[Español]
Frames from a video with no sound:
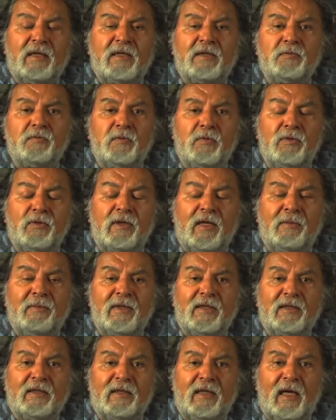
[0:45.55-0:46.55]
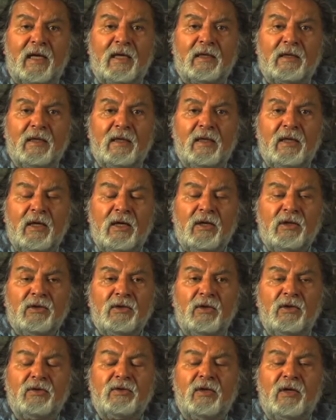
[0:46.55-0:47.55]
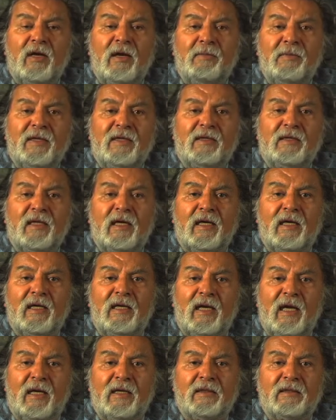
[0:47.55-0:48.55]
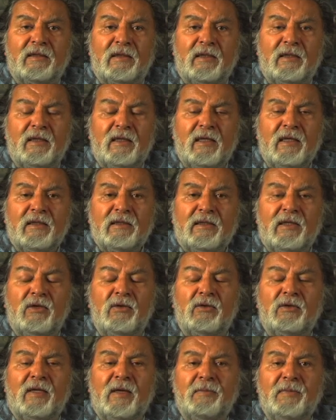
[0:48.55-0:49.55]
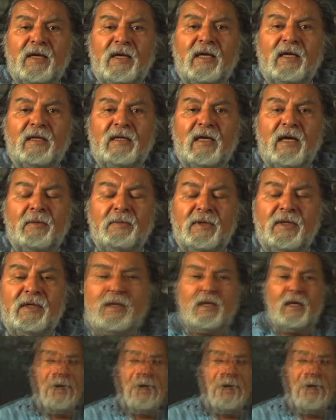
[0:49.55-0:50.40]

es fundamental, no solamente en el arte, sino también en la vida.